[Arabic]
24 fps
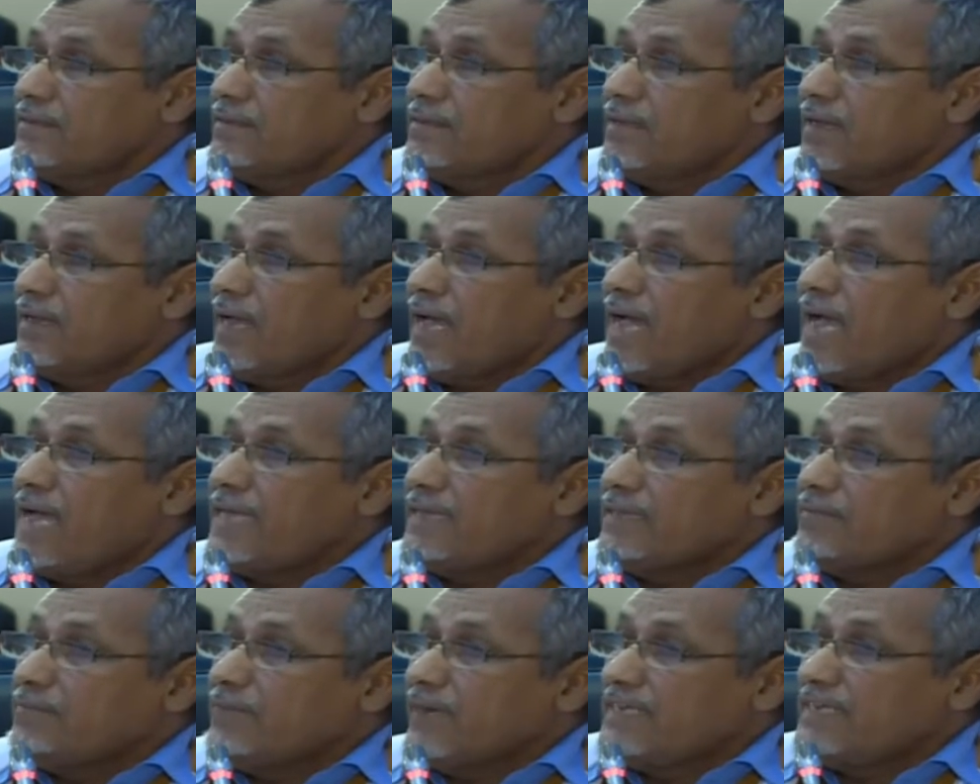
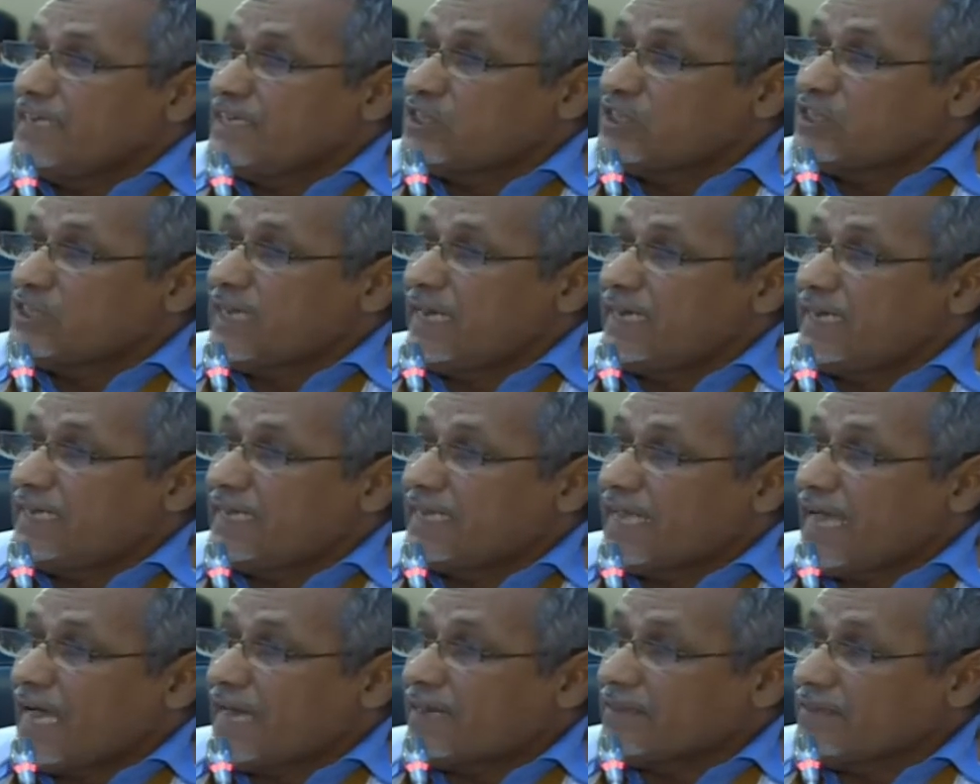هذه المنهجيه اللي
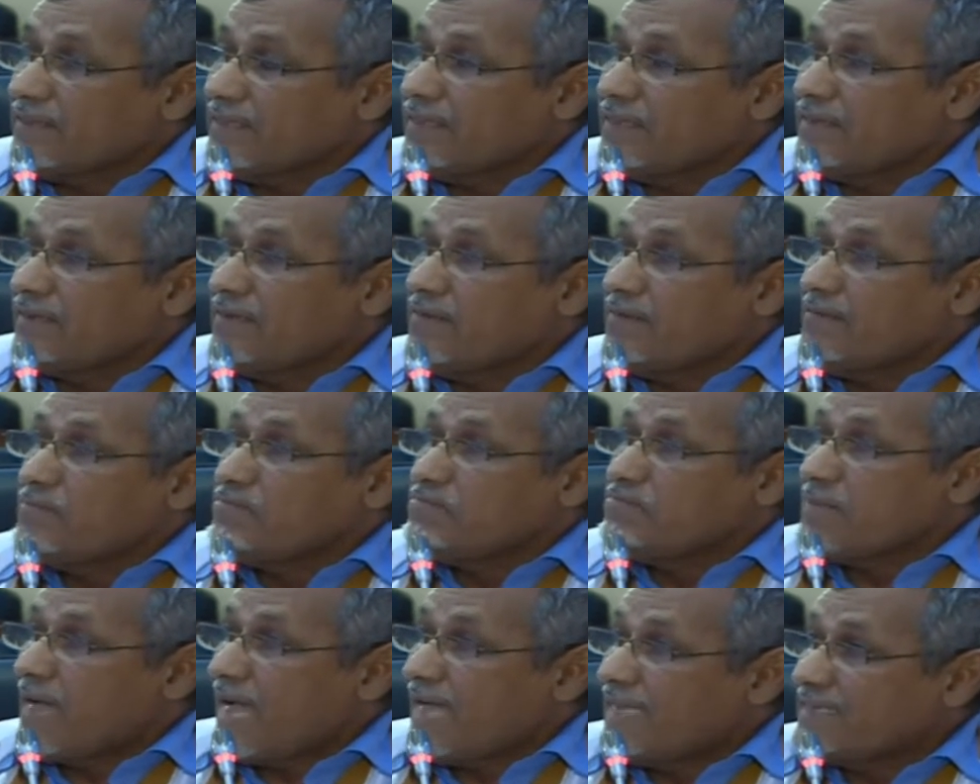كاردين
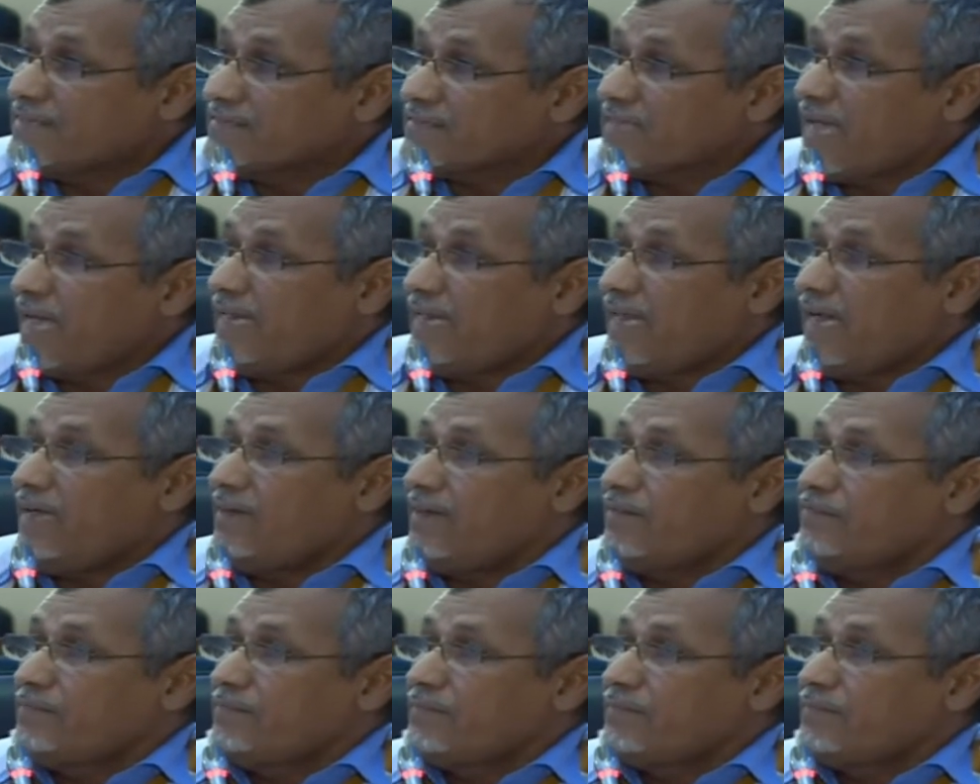ما هي صالحه